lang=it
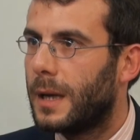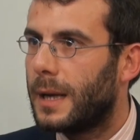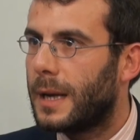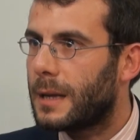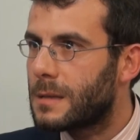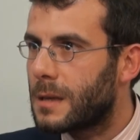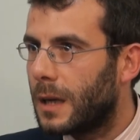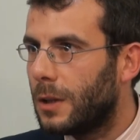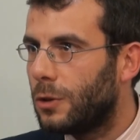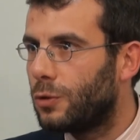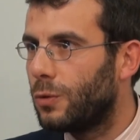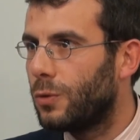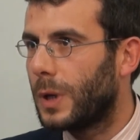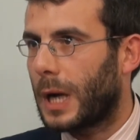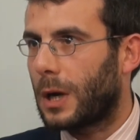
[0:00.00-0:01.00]
La
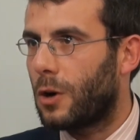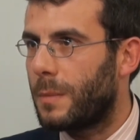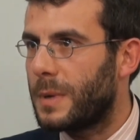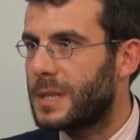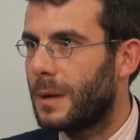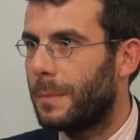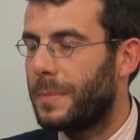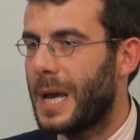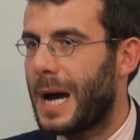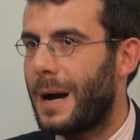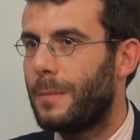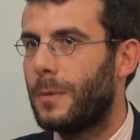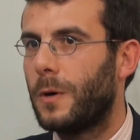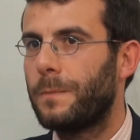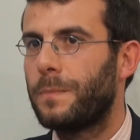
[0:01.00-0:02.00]
scrittura, come
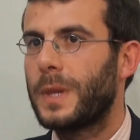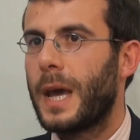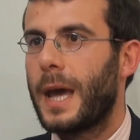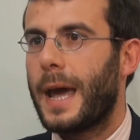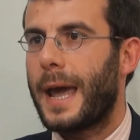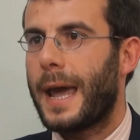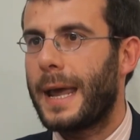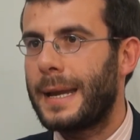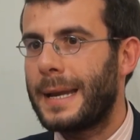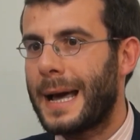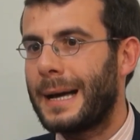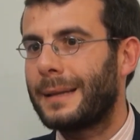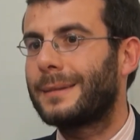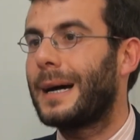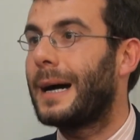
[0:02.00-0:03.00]
sappiamo, è
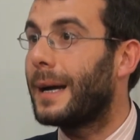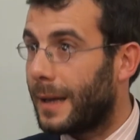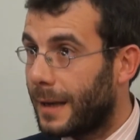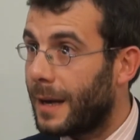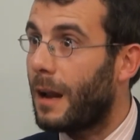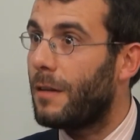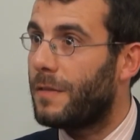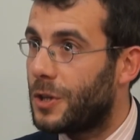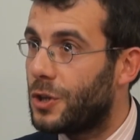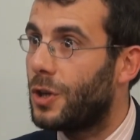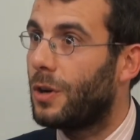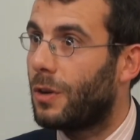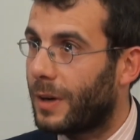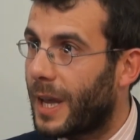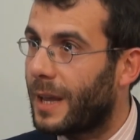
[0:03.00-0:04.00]
nata nel
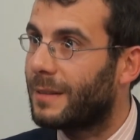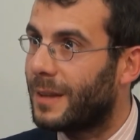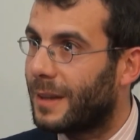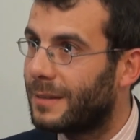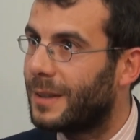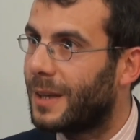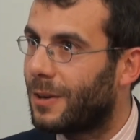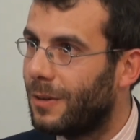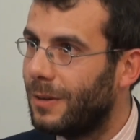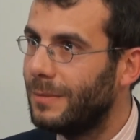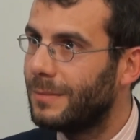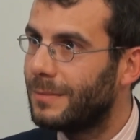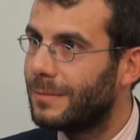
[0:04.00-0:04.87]
vicino Oriente antico,